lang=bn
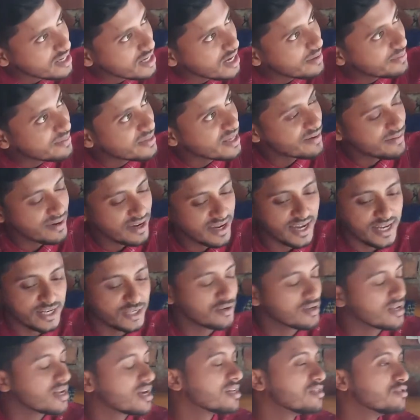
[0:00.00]
ধার দেবো
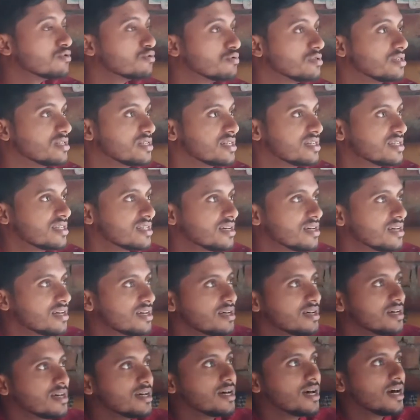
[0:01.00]
পাঁচটা হাজার টাকা আমি
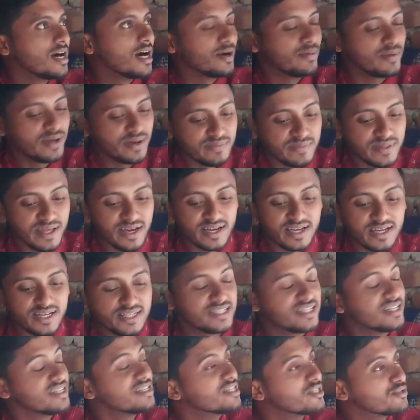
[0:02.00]
আপনাকে পরীক্ষা করার
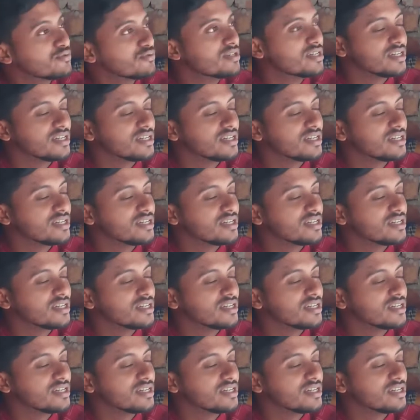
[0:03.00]
জন্য